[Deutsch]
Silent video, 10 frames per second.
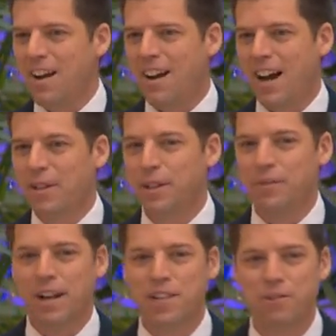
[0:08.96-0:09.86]
Ich habe
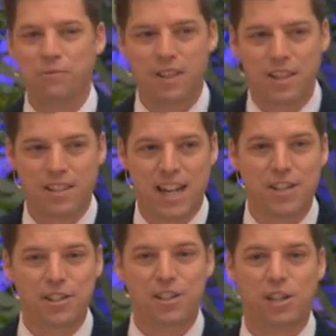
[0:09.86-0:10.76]
vorher sehr damit
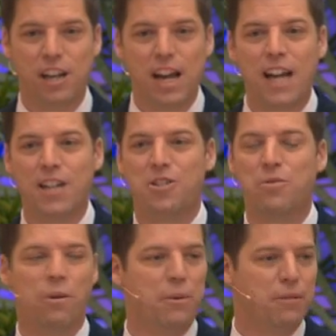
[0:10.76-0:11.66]
gekämpft.
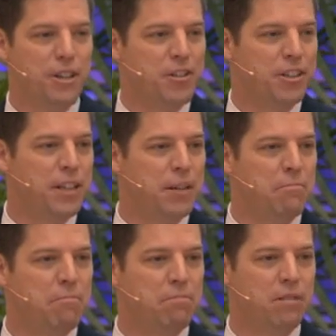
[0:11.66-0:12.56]
Ich habe
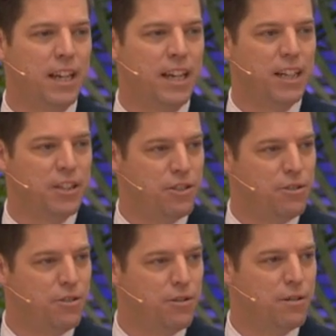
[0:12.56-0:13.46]
sogar unseren
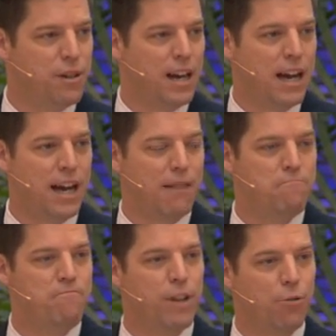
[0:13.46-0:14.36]
ursprünglichen Plan
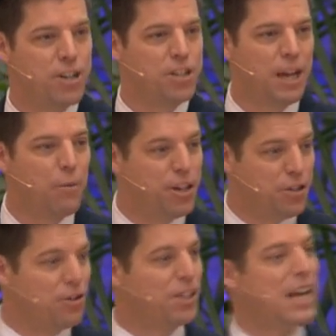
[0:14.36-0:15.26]
geändert. Eigentlich wollten